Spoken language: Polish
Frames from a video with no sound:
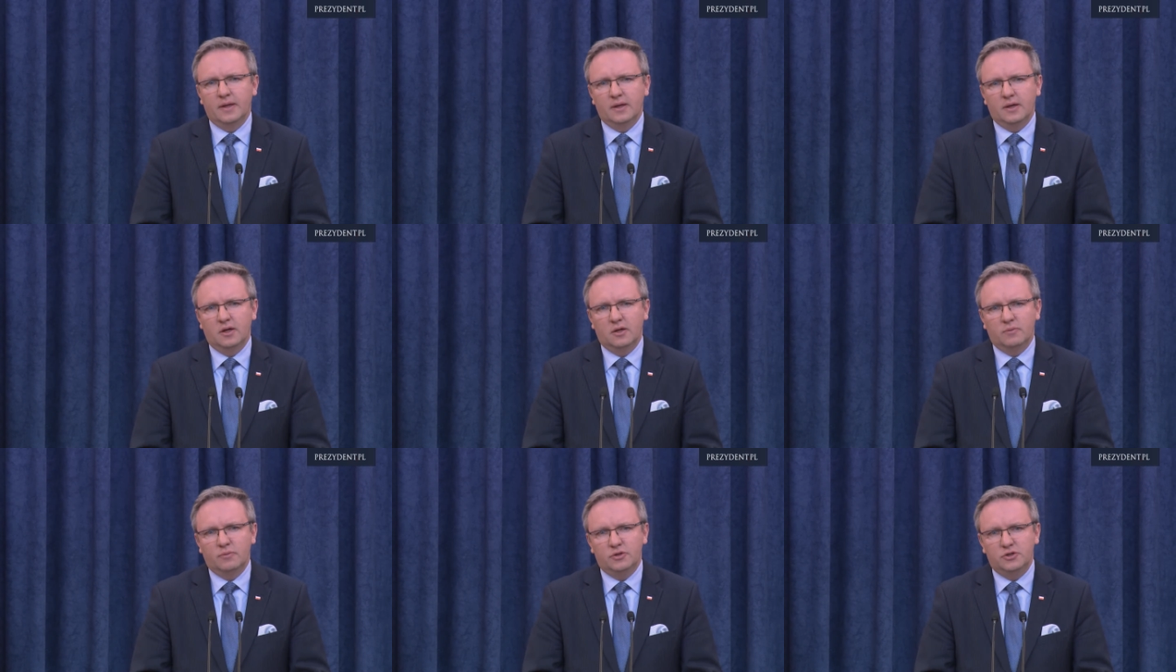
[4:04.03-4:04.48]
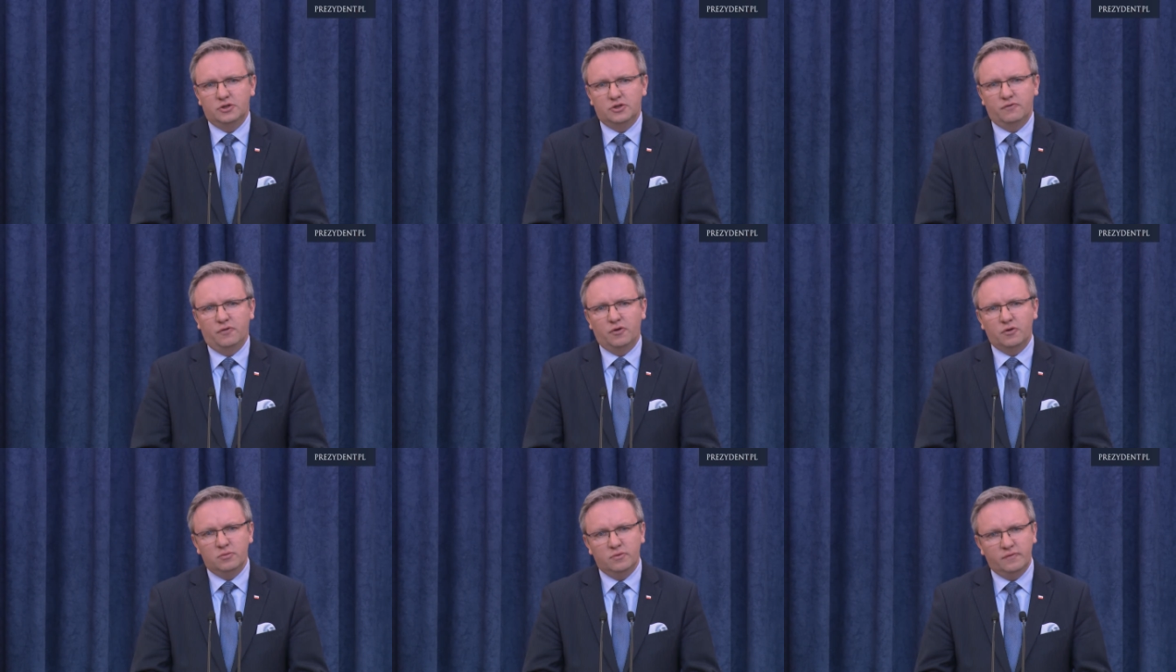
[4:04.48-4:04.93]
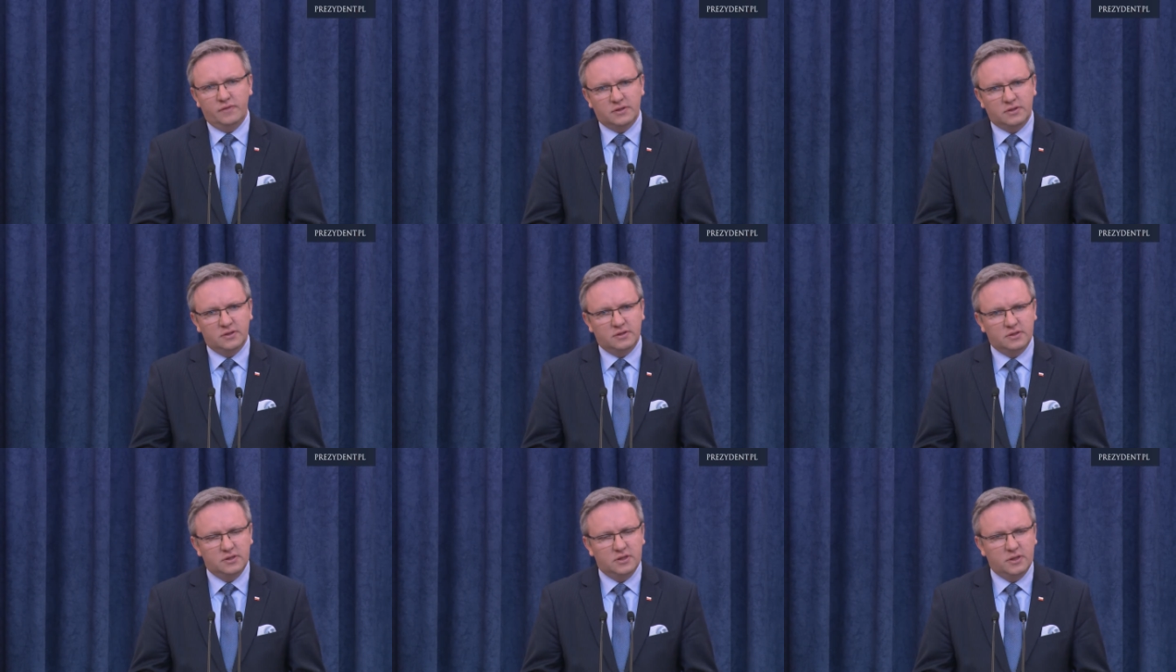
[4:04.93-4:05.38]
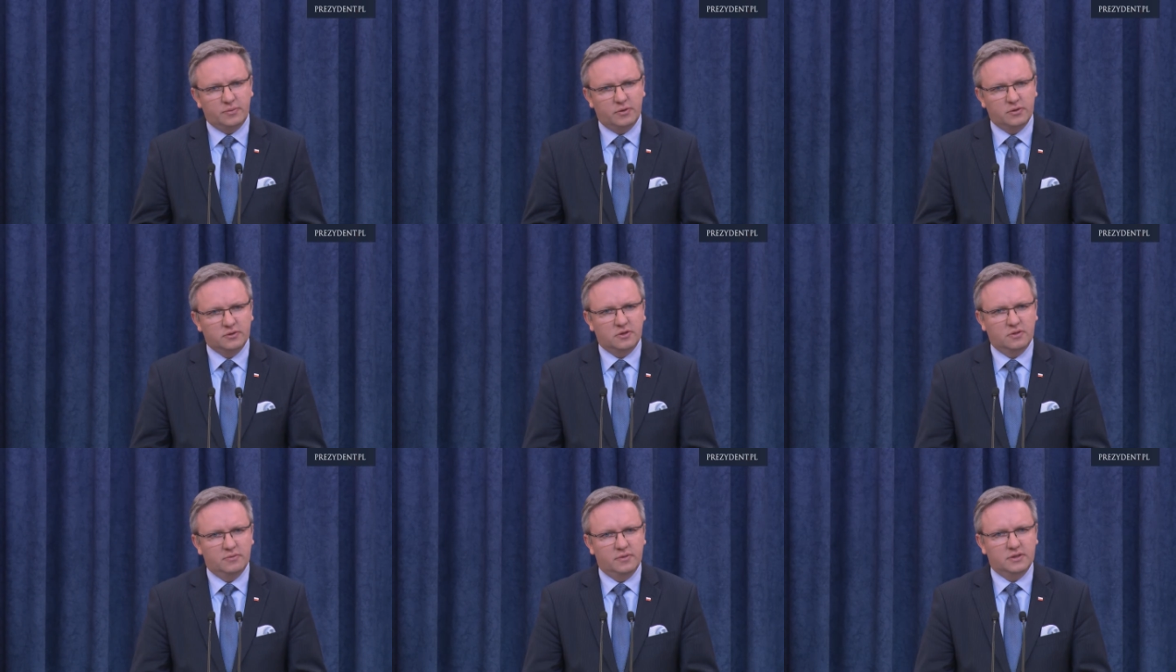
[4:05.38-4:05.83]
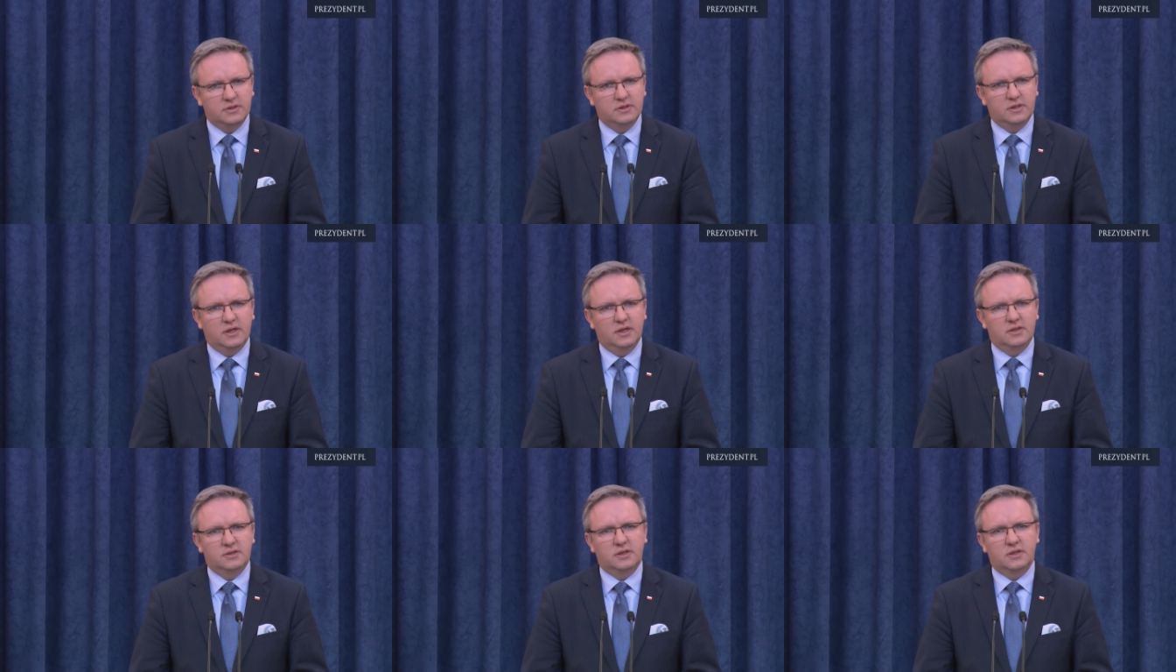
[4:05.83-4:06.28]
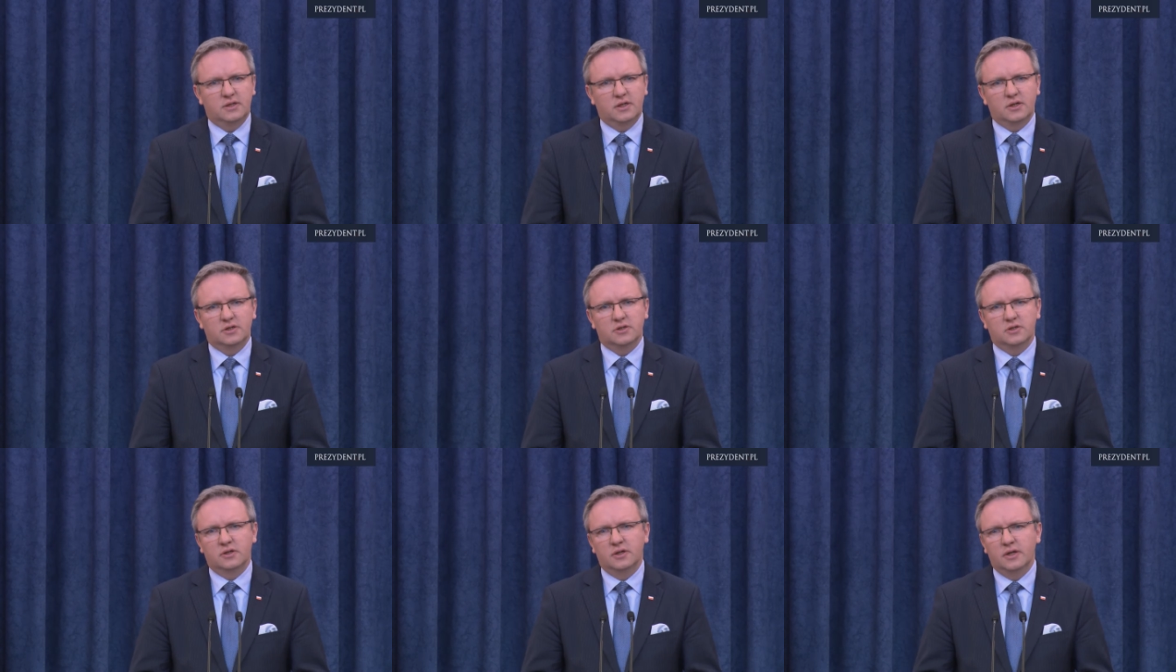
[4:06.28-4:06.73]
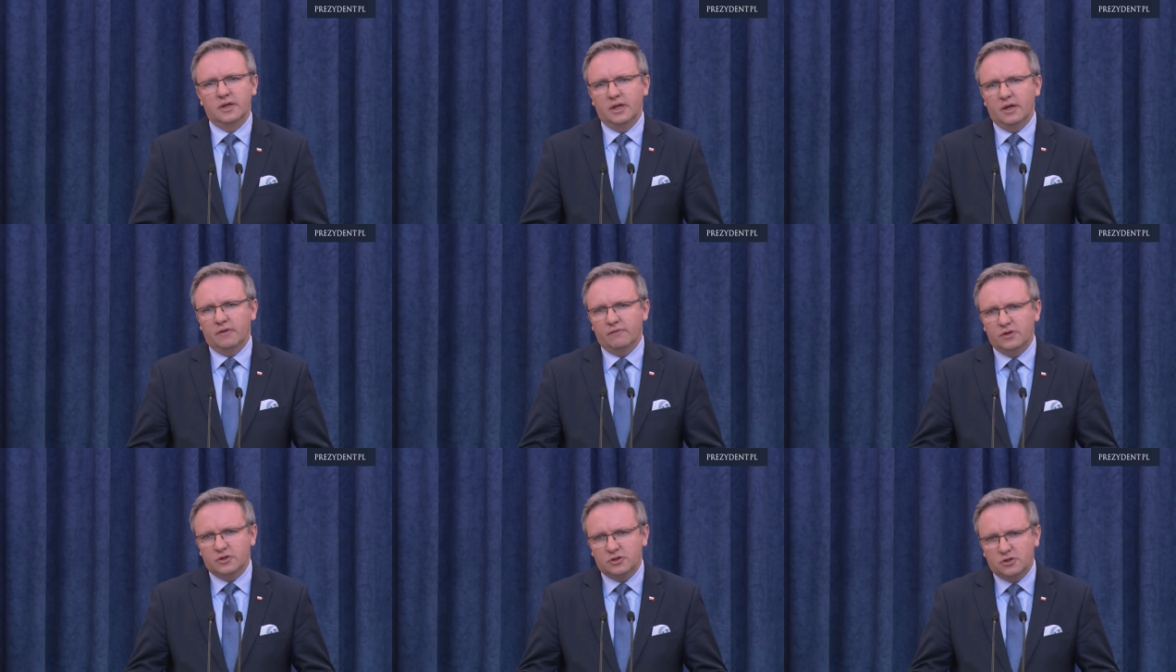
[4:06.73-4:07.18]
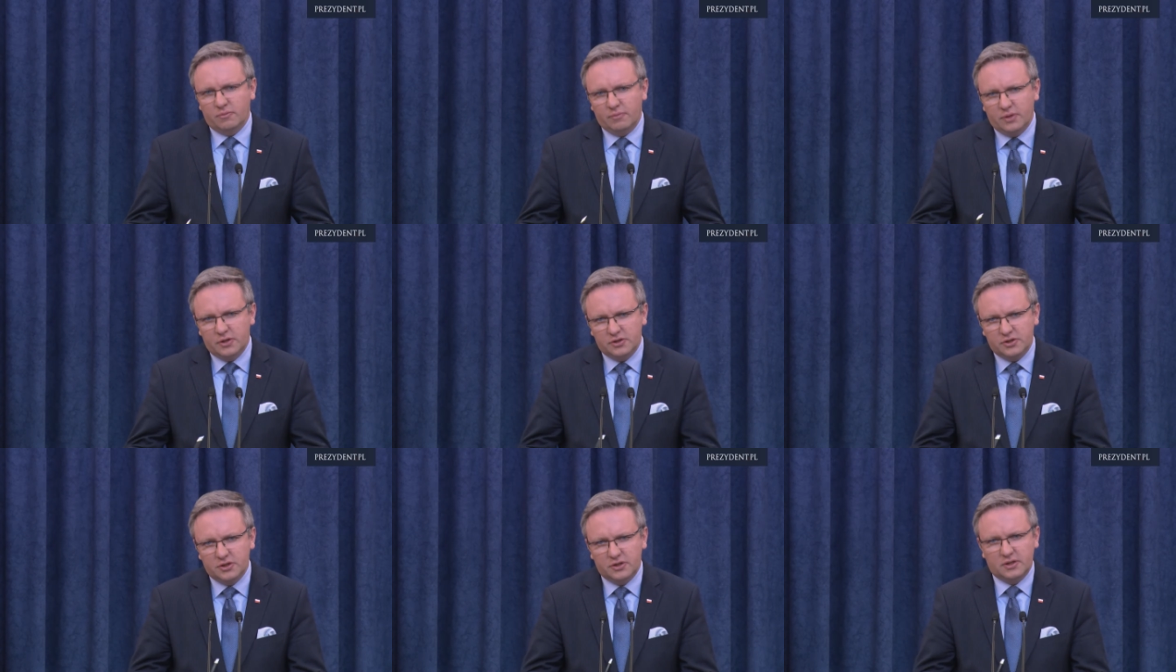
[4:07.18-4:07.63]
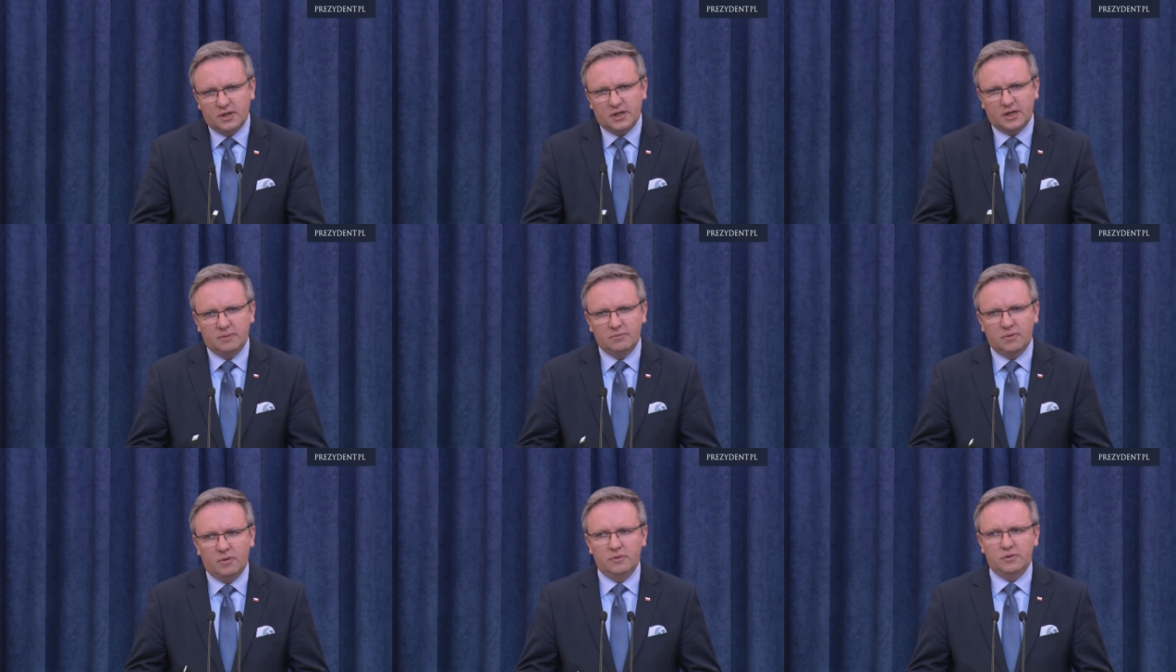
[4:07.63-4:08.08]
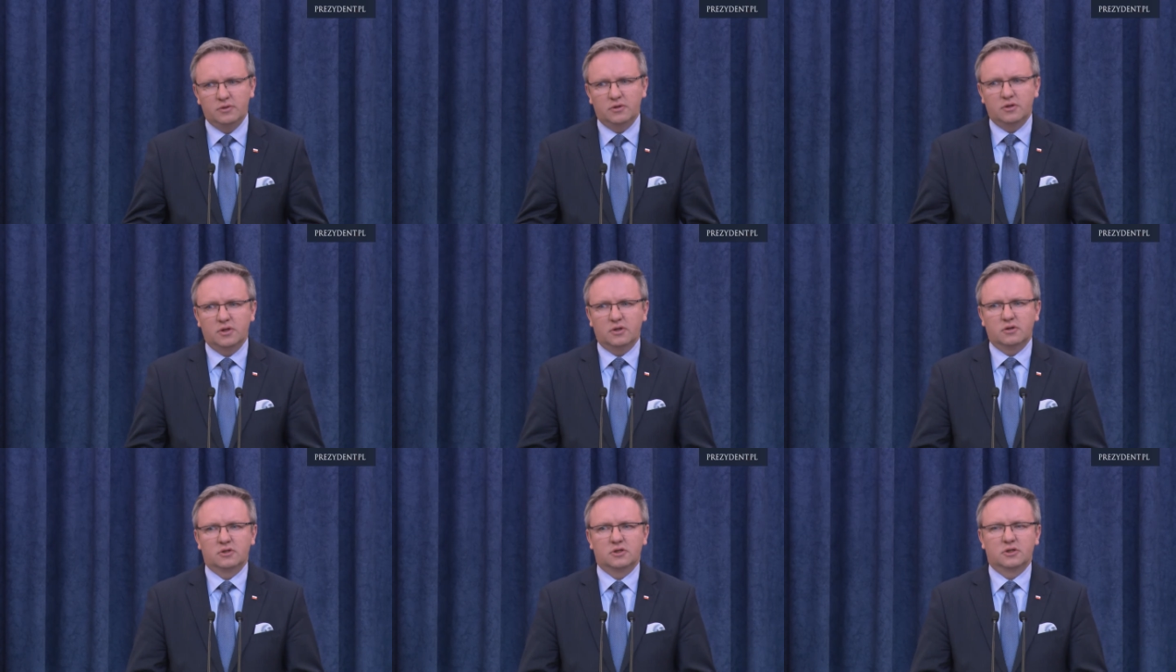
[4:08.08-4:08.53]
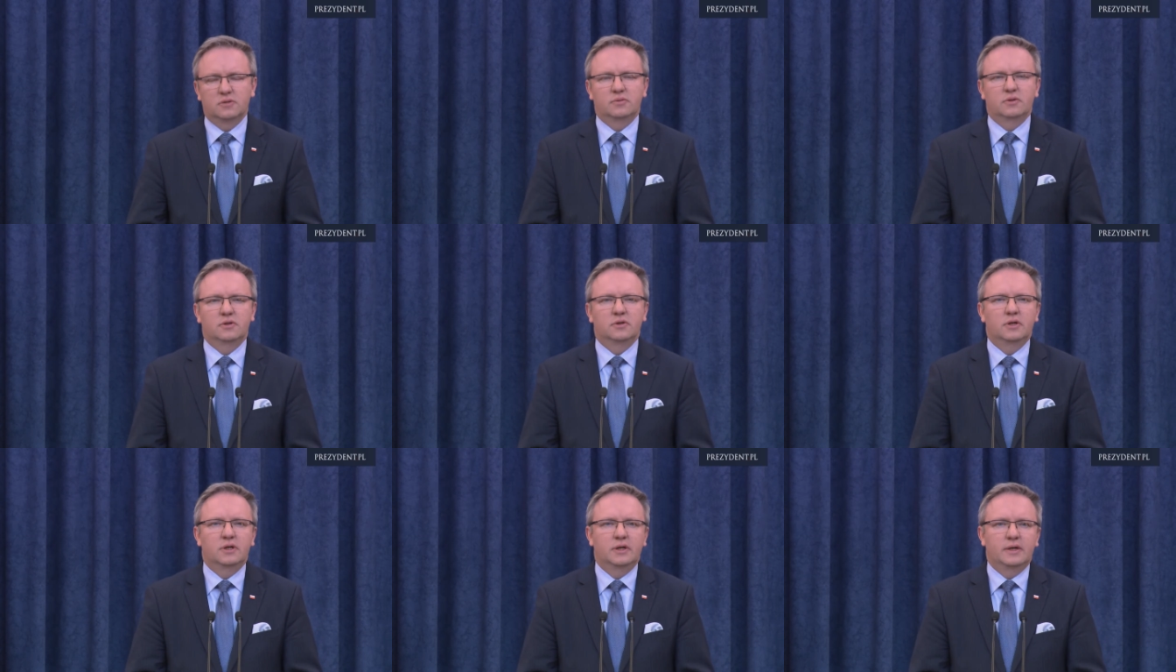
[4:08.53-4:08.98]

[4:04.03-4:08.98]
Odbędzie się forum inwestycyjne polsko-meksykańskie także, więc to będzie taki moment do tego, żeby